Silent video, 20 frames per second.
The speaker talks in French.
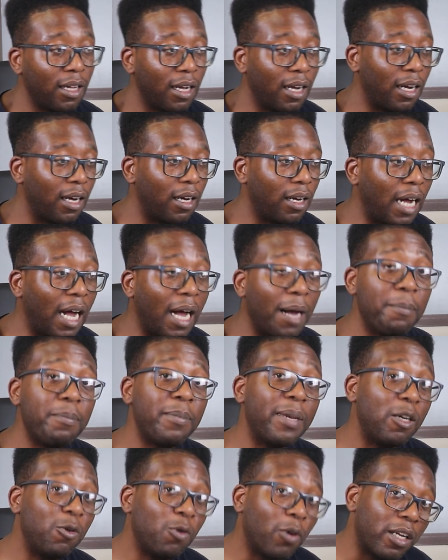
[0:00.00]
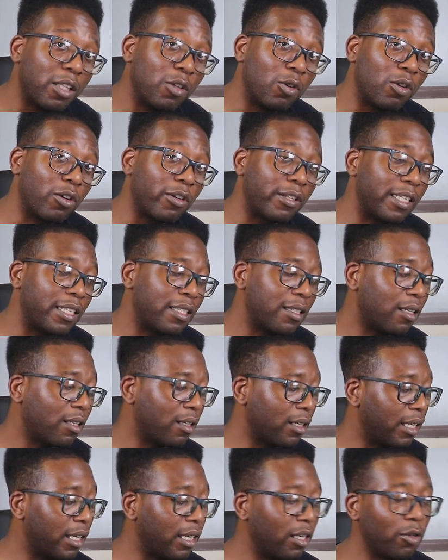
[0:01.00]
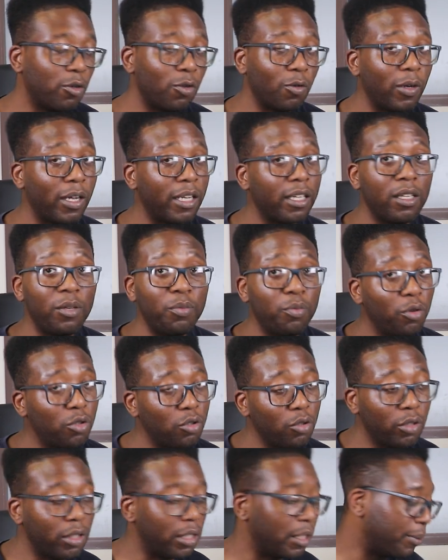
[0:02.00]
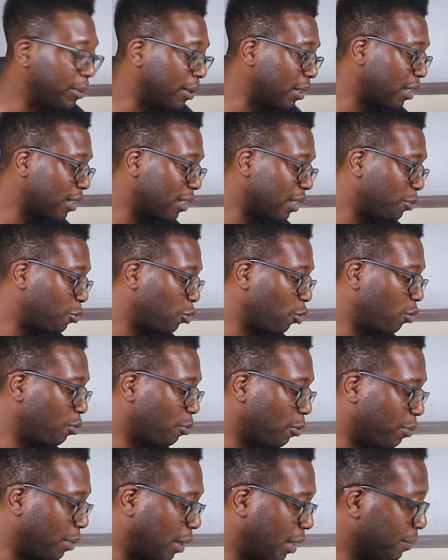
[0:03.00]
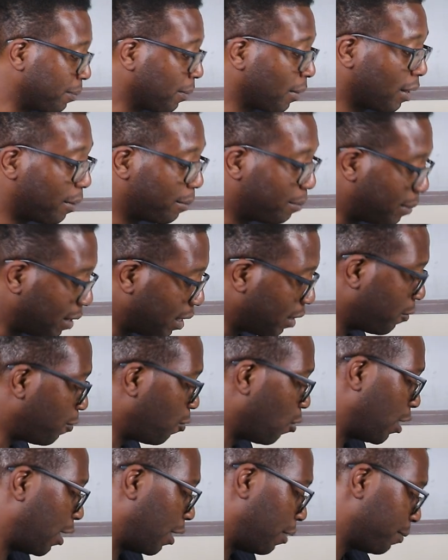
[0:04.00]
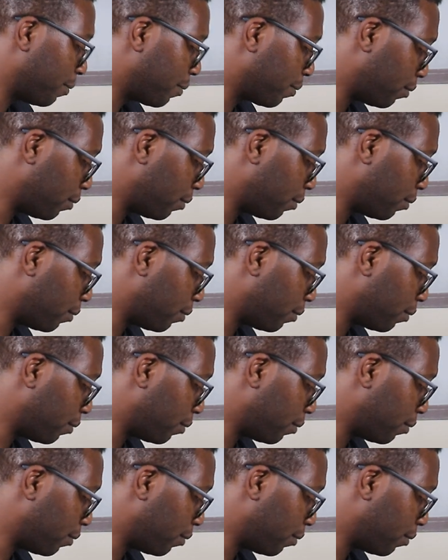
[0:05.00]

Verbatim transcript: améliorer dans leur dessin et non acquis pour ceux qui ne maîtrisent absolument pas. Mais voilà.